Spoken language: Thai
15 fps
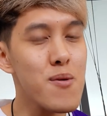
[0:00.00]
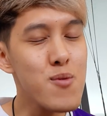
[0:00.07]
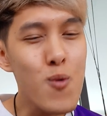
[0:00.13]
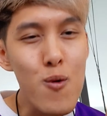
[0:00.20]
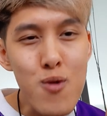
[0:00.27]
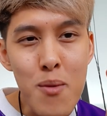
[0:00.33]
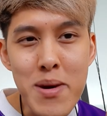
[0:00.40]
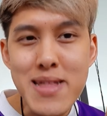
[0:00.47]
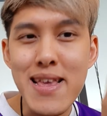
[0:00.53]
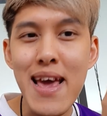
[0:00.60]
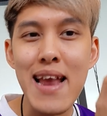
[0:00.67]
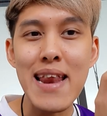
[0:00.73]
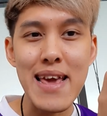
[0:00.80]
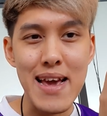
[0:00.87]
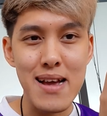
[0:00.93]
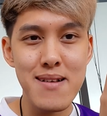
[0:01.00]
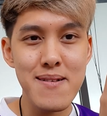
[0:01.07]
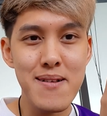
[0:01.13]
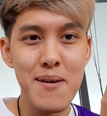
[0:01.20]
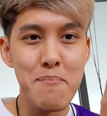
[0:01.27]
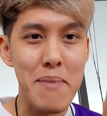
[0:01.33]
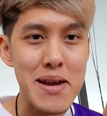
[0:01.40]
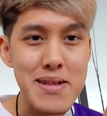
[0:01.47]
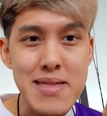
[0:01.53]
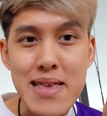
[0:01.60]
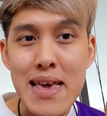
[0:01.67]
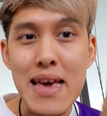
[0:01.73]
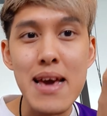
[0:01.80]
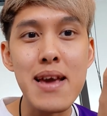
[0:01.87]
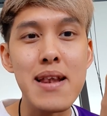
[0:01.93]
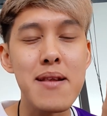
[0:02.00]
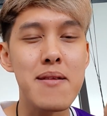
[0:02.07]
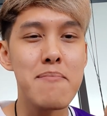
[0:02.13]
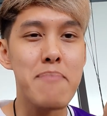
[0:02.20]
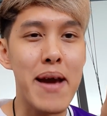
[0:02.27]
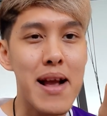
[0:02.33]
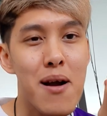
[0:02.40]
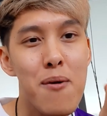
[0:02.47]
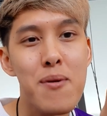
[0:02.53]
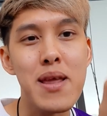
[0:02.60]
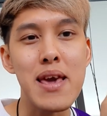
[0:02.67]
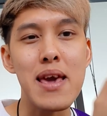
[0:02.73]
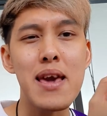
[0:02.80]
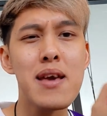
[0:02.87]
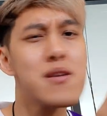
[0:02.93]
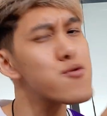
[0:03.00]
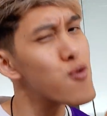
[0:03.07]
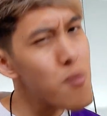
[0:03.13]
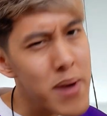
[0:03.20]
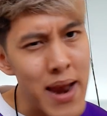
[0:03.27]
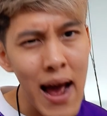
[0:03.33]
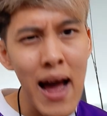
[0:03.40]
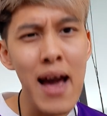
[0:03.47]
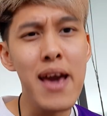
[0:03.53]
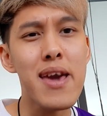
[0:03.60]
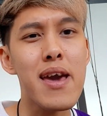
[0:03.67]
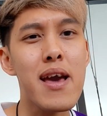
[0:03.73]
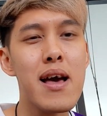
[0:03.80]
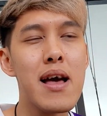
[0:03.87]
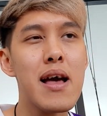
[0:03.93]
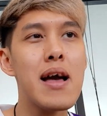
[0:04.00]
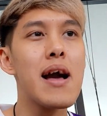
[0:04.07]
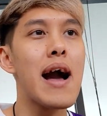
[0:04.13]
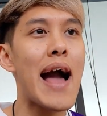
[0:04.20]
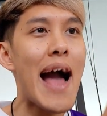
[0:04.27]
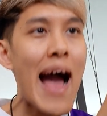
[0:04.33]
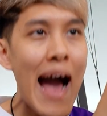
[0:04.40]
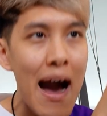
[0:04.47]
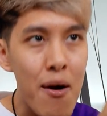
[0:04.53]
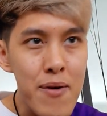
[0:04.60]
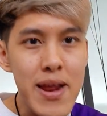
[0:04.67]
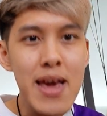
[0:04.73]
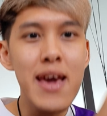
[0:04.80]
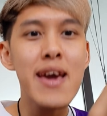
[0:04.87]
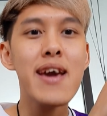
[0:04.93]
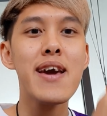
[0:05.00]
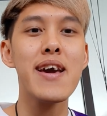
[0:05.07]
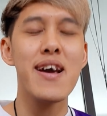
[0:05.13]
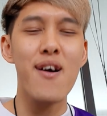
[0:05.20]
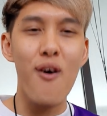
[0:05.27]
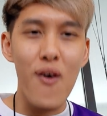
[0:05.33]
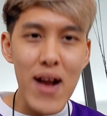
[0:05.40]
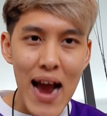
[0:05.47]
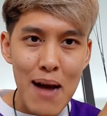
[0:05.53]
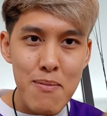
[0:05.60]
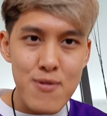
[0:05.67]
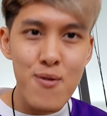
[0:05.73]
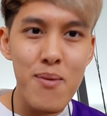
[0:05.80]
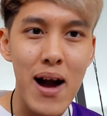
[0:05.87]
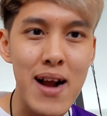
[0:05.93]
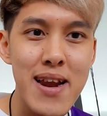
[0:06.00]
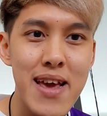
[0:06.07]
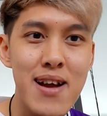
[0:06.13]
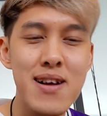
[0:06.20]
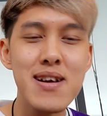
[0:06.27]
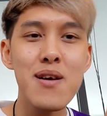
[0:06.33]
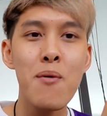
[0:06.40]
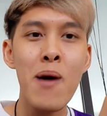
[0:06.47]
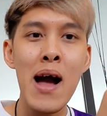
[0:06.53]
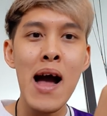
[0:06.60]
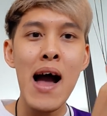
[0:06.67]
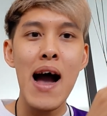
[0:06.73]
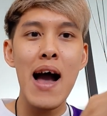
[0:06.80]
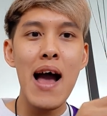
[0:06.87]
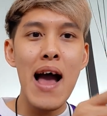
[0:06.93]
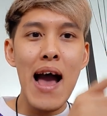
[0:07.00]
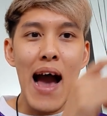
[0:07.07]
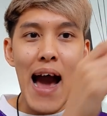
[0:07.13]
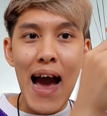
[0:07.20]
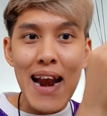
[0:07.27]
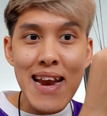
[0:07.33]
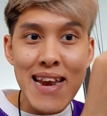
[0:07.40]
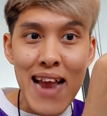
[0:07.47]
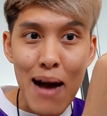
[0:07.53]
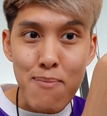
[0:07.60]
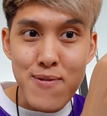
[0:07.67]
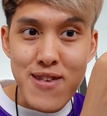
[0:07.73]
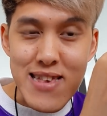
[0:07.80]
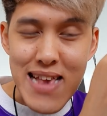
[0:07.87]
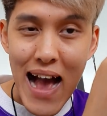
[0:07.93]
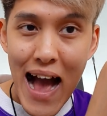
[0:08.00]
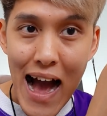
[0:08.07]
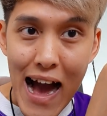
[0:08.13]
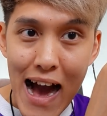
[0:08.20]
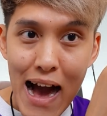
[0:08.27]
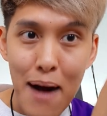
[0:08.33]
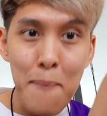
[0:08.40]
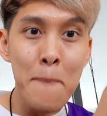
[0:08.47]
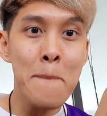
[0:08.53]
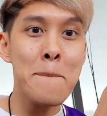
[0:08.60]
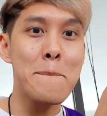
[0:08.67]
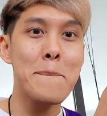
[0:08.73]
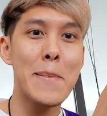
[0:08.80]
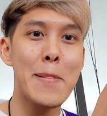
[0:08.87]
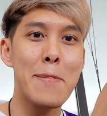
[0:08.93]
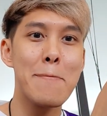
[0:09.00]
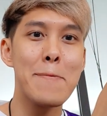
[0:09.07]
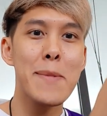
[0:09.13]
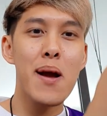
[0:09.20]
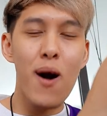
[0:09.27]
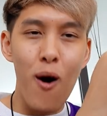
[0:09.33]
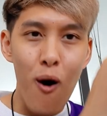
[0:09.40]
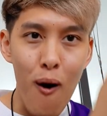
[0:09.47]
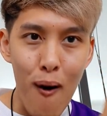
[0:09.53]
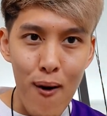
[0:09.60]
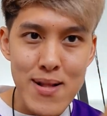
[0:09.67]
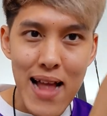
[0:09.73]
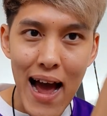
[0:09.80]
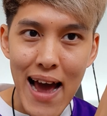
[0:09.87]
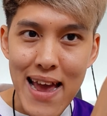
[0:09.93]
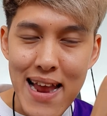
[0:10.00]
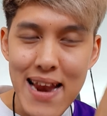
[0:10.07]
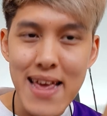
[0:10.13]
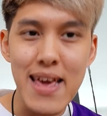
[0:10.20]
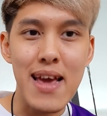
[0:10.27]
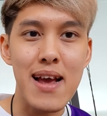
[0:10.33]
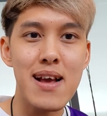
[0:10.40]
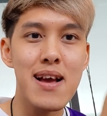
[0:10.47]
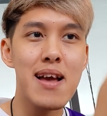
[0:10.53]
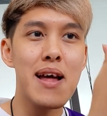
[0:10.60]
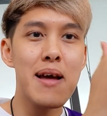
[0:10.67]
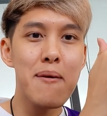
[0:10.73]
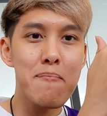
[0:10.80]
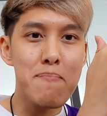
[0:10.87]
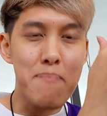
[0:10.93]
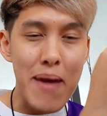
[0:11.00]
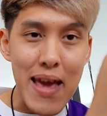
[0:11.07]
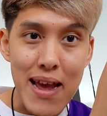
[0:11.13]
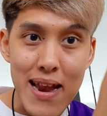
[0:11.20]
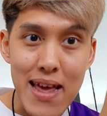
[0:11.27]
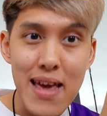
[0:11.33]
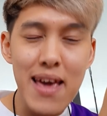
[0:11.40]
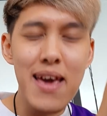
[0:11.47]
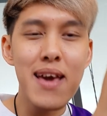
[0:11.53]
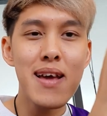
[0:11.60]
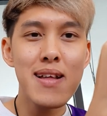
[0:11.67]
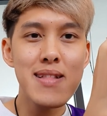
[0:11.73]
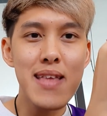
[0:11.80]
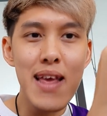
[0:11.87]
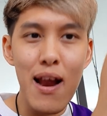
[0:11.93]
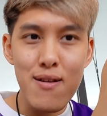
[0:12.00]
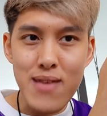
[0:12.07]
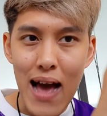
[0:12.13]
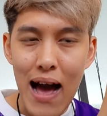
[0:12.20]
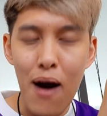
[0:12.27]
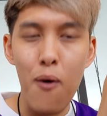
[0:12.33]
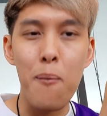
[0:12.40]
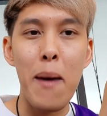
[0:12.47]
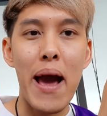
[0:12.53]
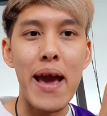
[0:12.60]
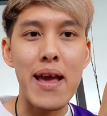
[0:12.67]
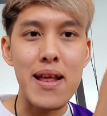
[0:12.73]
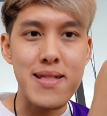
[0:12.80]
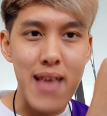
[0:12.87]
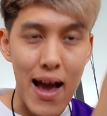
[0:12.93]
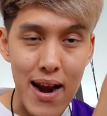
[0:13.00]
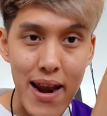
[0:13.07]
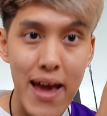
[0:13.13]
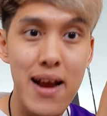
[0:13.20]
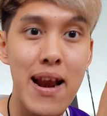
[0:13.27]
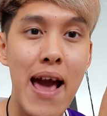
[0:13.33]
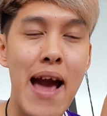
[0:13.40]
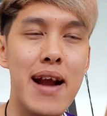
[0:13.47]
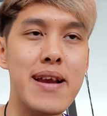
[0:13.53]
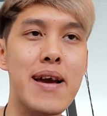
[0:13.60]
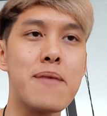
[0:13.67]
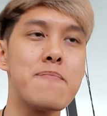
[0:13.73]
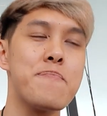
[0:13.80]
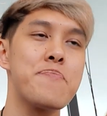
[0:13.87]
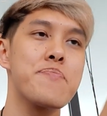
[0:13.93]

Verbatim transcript: กูต้องไปเจลีกไปจีนไปเกาหลีสู้ไม่ได้ข่าวดีของการประชุมครั้งนี้ก็คือว่าอันดับสามของไทยลีกปีนี้ที่เราจะเอาไปจากเลกแรกเนี่ย